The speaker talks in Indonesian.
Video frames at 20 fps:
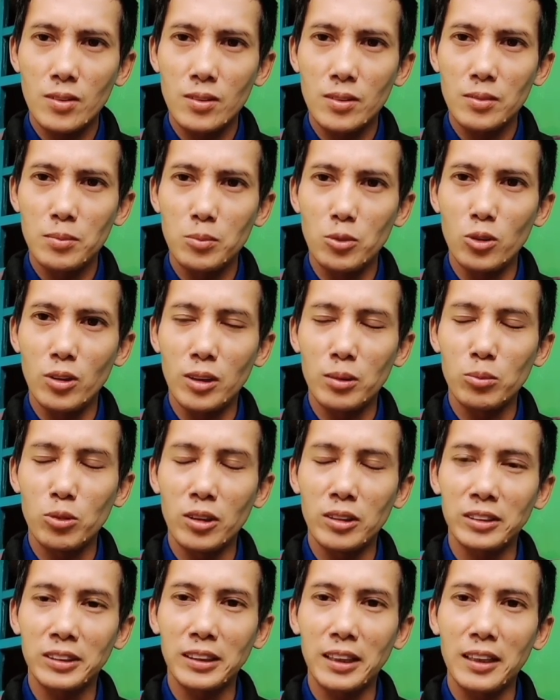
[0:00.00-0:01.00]
bulan-bulan
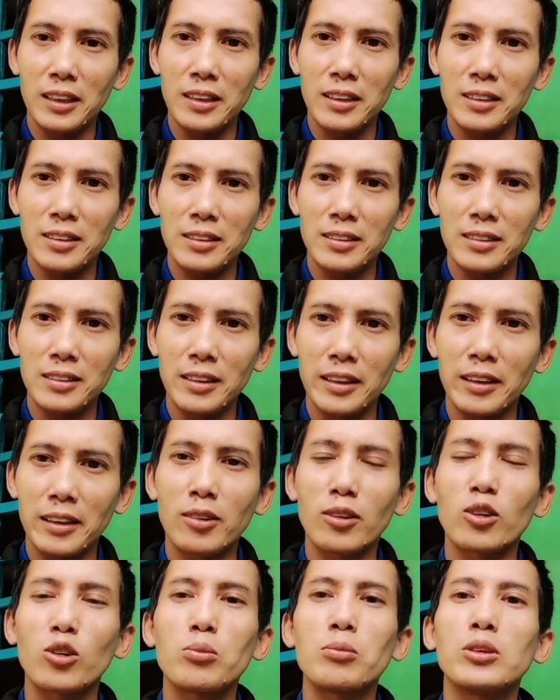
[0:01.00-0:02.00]
sekarang
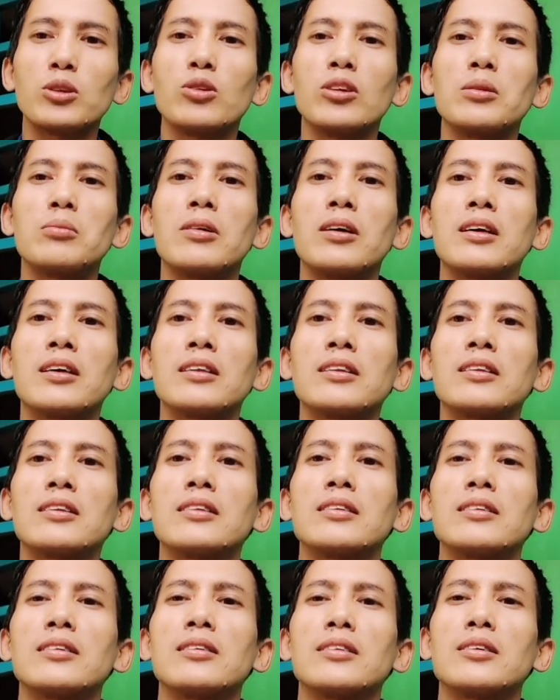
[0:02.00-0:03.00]
ekonomi sulit banget
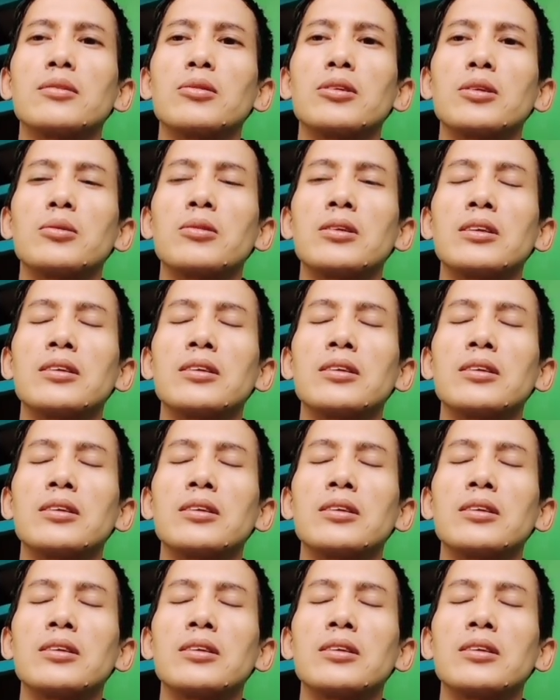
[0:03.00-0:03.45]
teman-teman